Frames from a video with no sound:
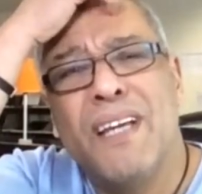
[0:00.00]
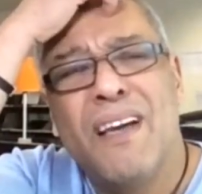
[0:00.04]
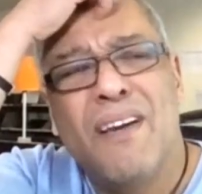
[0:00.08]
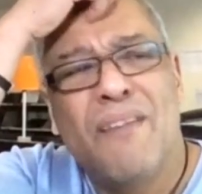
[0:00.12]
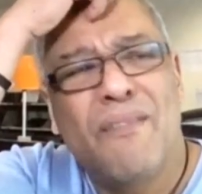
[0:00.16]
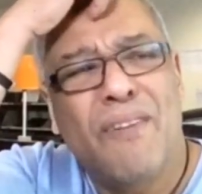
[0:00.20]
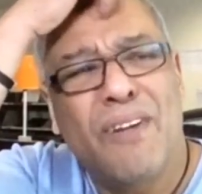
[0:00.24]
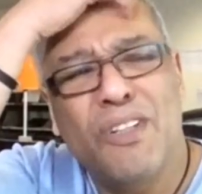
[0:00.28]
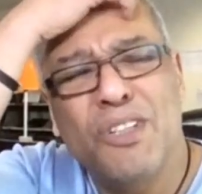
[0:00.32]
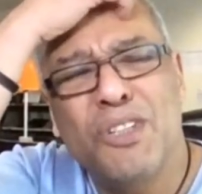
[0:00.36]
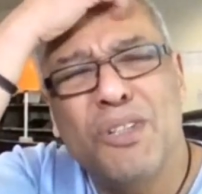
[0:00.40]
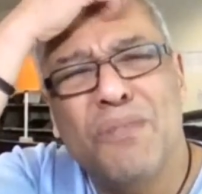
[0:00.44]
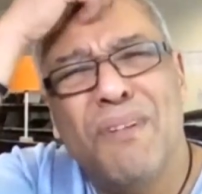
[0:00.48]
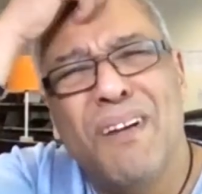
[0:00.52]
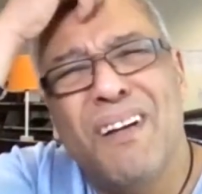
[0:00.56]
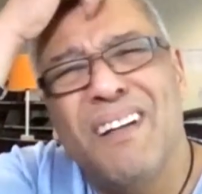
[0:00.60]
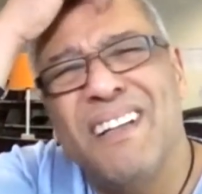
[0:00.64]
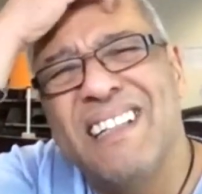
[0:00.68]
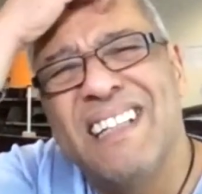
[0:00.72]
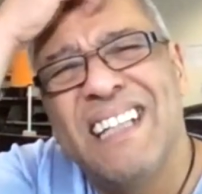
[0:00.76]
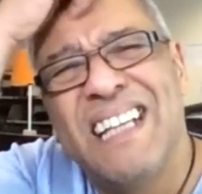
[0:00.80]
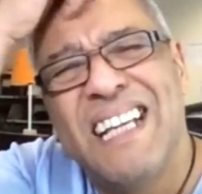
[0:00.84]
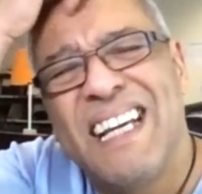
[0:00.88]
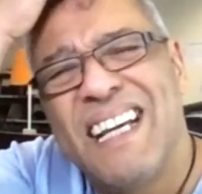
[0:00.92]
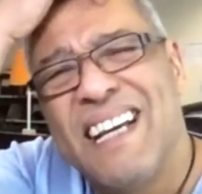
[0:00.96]
Franchement,
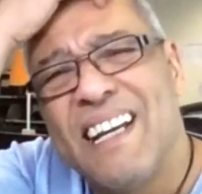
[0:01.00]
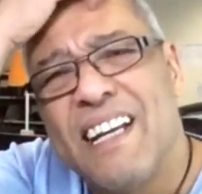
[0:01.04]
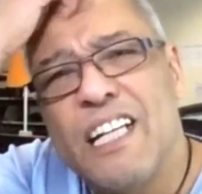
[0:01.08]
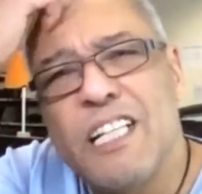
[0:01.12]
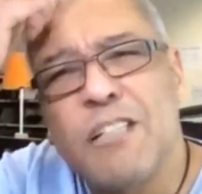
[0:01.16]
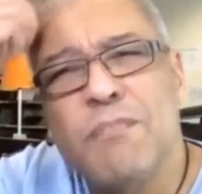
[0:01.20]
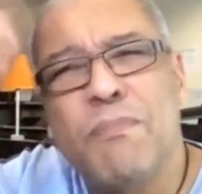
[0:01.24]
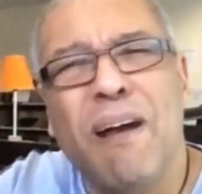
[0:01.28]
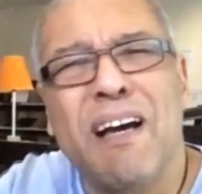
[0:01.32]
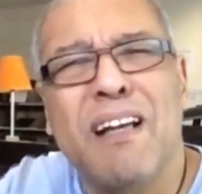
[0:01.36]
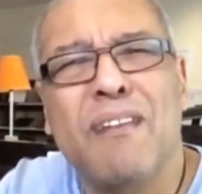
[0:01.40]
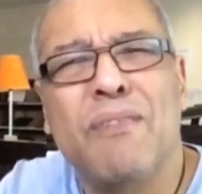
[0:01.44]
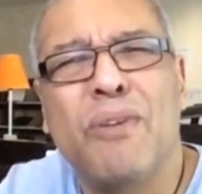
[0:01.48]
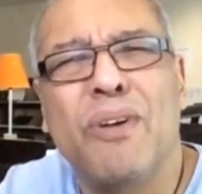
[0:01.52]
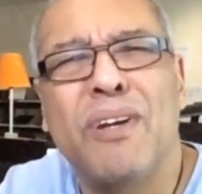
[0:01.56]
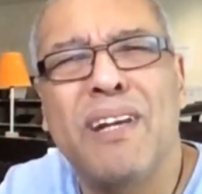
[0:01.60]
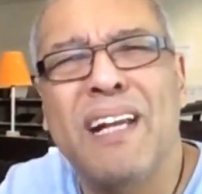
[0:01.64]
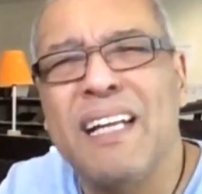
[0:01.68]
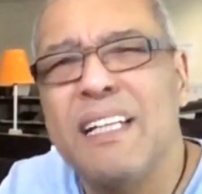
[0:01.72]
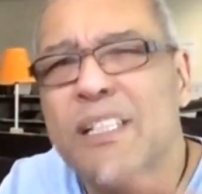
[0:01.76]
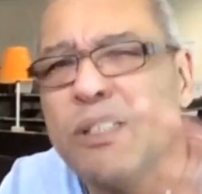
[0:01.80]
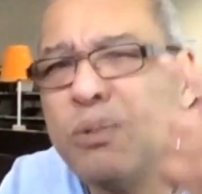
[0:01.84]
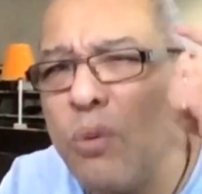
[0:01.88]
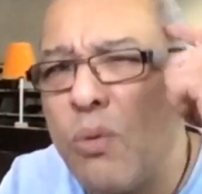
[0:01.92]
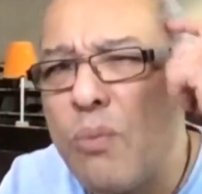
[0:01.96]
les smartphones là,
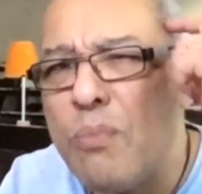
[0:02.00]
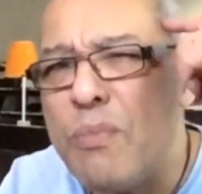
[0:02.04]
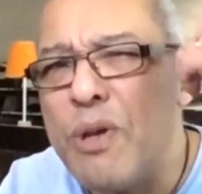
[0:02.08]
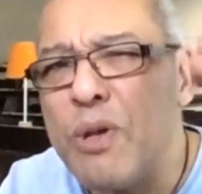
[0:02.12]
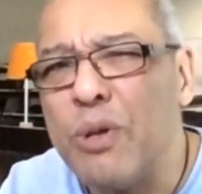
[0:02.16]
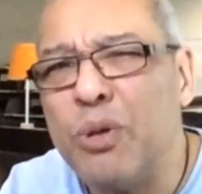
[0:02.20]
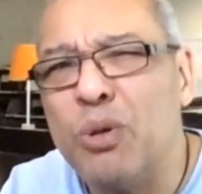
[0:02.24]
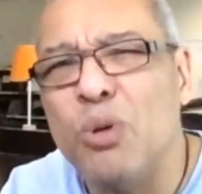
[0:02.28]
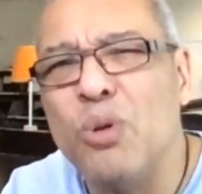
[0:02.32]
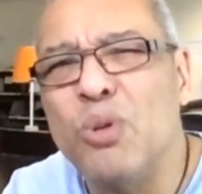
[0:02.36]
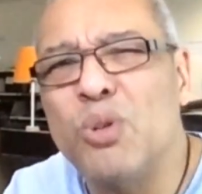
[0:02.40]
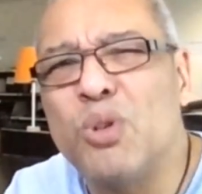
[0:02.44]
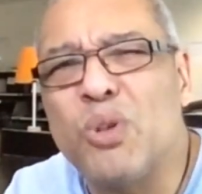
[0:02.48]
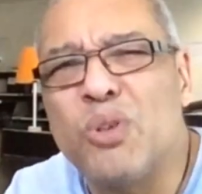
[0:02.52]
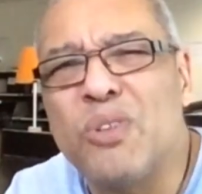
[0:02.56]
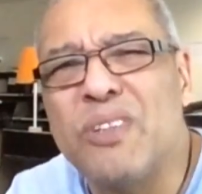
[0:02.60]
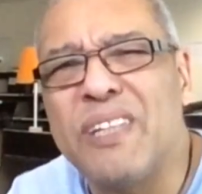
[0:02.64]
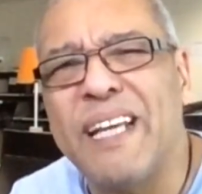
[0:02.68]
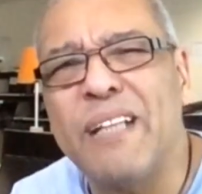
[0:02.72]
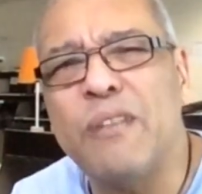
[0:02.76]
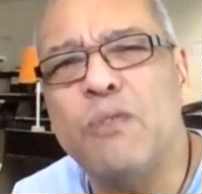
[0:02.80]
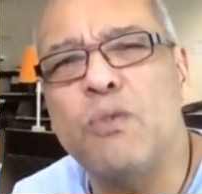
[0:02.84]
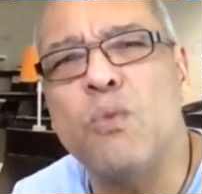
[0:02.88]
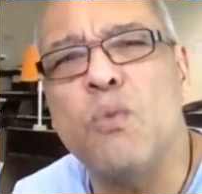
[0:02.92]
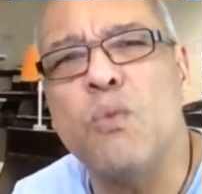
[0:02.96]
ils sont au milieu de notre tête ou